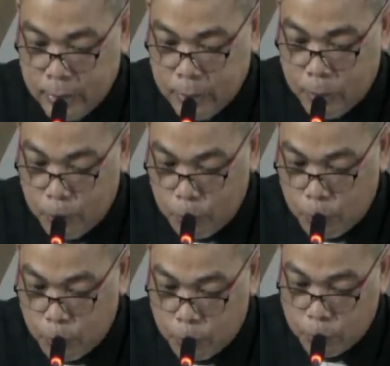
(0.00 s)

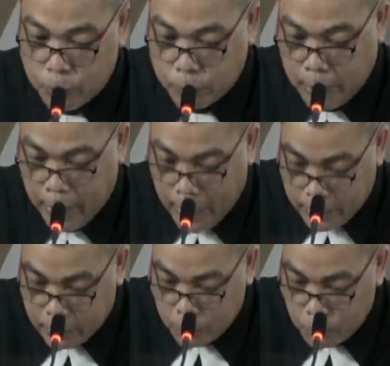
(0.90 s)
untuk
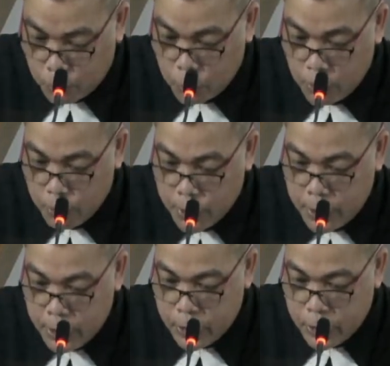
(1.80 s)
taat, untuk
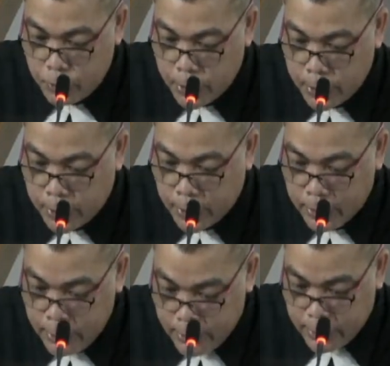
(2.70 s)
mendisiplinkan
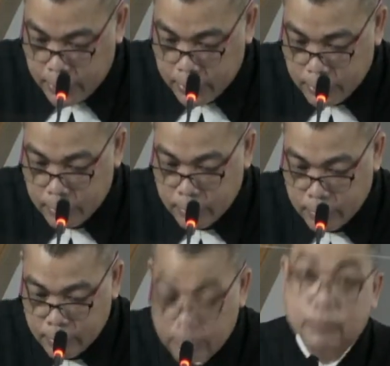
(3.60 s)
diri,
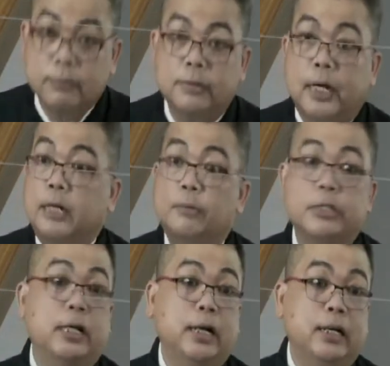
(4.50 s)
nggak ada masalah.